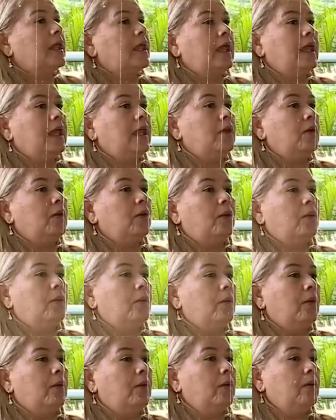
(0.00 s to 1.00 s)
que
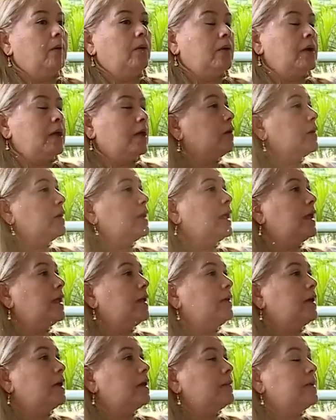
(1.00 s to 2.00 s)
no que no
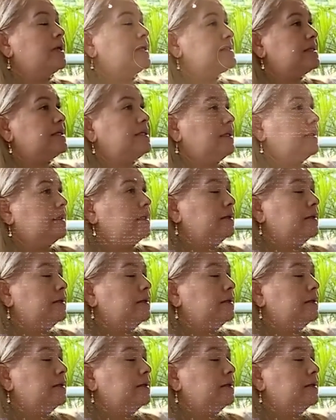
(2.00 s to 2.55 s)
quiere verme así.